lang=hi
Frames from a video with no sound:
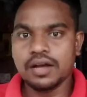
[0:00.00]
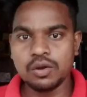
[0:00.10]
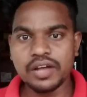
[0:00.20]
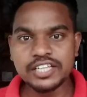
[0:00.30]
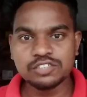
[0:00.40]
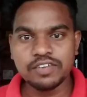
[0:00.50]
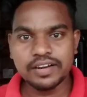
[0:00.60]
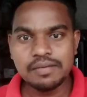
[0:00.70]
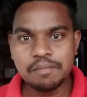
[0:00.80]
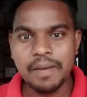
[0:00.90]
हेलो गाइस
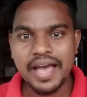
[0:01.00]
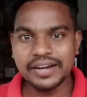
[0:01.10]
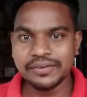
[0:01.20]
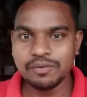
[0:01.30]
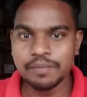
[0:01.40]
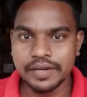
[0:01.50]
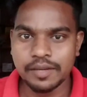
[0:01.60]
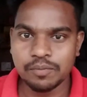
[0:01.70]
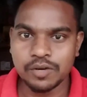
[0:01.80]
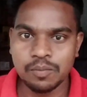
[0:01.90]
वेलकम बैक टू
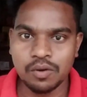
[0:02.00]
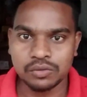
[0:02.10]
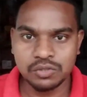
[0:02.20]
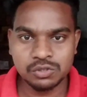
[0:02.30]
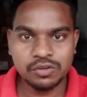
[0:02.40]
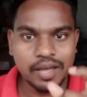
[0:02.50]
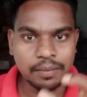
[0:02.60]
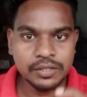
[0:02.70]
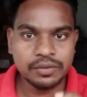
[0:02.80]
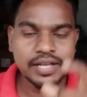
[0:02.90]
बेनीपुरी ब्लॉग दोस्तों
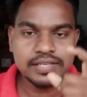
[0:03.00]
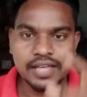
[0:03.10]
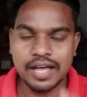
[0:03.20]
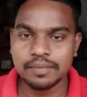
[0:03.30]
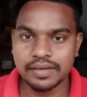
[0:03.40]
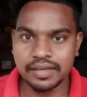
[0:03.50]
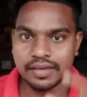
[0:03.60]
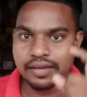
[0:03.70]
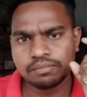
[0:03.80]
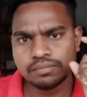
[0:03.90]
अभी जो है शाम
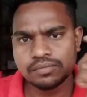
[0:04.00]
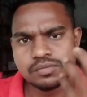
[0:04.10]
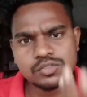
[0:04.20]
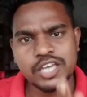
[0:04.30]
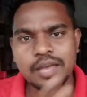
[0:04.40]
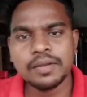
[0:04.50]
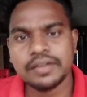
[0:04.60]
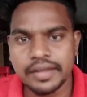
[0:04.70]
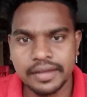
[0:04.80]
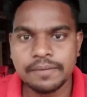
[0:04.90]
के छः बज
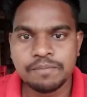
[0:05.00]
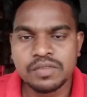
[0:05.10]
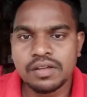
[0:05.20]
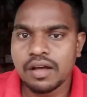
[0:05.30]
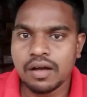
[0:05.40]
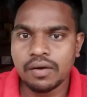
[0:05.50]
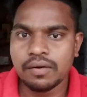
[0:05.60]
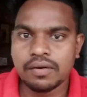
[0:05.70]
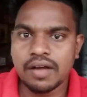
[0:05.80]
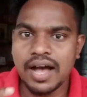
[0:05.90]
रहे हैं
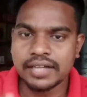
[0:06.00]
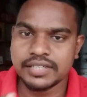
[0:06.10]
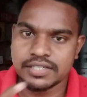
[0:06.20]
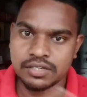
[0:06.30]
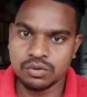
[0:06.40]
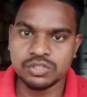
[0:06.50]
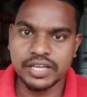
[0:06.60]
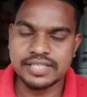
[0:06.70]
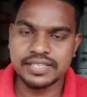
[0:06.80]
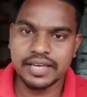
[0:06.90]
और आज का सीन कुछ
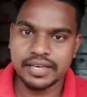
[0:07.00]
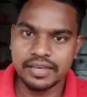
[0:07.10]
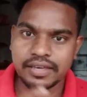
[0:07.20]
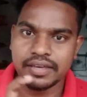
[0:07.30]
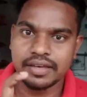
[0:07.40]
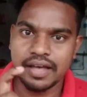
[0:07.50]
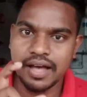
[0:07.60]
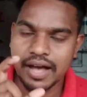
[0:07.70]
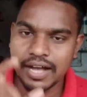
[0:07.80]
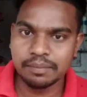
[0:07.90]
ऐसा है कि
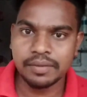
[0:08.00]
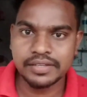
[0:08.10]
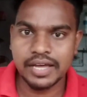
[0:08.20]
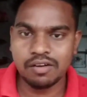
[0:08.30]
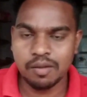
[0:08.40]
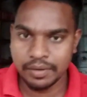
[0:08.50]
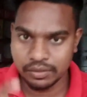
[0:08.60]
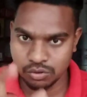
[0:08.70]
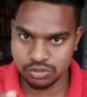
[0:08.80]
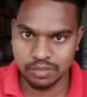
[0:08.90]
आज मैं जा रहा हूँ अपने
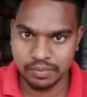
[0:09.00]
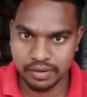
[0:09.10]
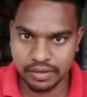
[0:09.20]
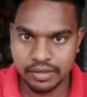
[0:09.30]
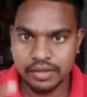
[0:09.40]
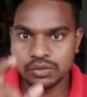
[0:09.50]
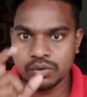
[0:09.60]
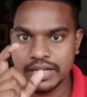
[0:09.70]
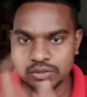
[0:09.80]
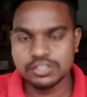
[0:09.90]
दोस्त से मिलने
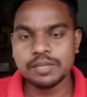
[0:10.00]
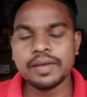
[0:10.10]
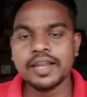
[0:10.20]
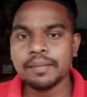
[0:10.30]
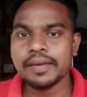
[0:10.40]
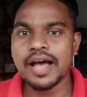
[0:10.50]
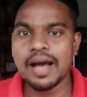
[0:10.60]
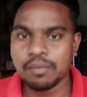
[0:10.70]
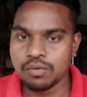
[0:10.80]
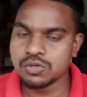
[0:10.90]
तो गाइज उससे पहले मैं
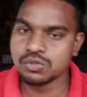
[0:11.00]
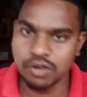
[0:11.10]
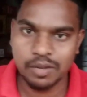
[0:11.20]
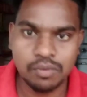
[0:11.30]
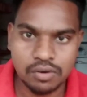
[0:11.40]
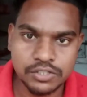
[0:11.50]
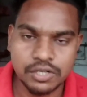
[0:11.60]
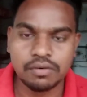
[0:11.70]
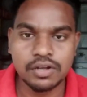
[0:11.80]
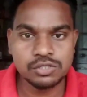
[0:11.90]
आपको सॉरी बोलना
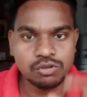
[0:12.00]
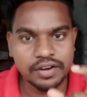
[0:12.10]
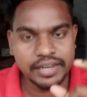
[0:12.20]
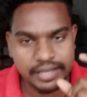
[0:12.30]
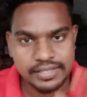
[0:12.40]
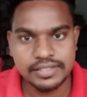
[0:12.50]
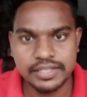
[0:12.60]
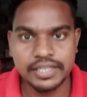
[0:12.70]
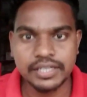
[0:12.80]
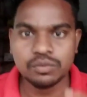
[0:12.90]
चाहूँगा सॉरी
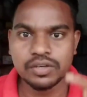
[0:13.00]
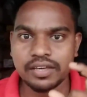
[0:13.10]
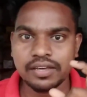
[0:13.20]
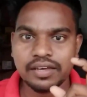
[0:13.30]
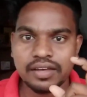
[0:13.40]
इसलिए क्योंकि